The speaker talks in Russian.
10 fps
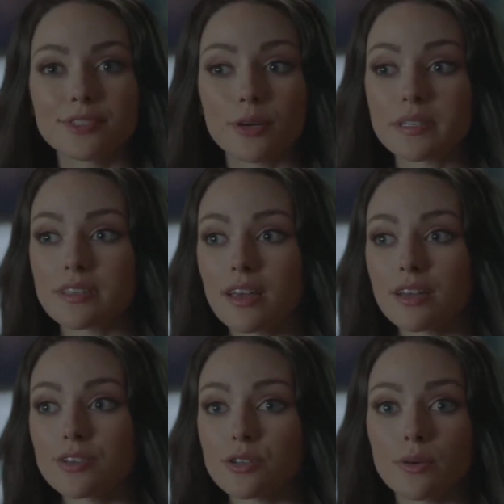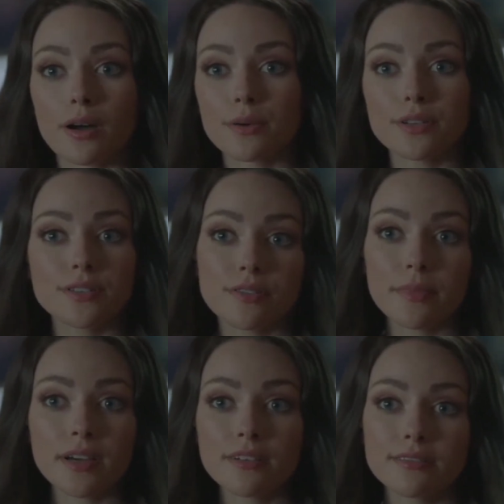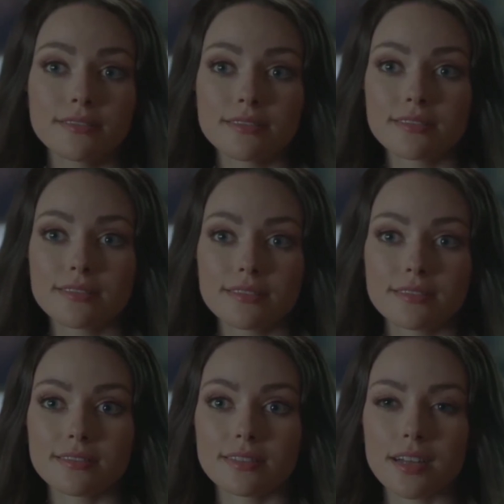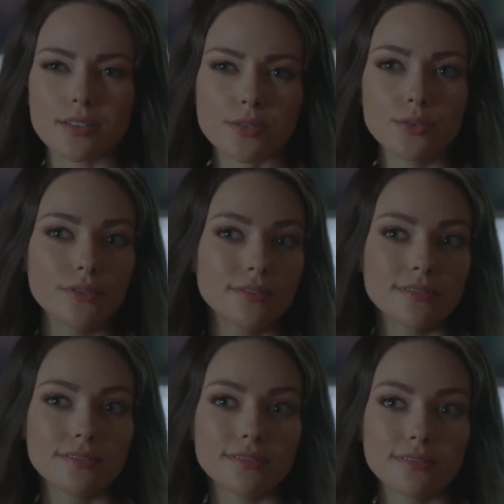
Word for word: Встретимся через два часа перед школой.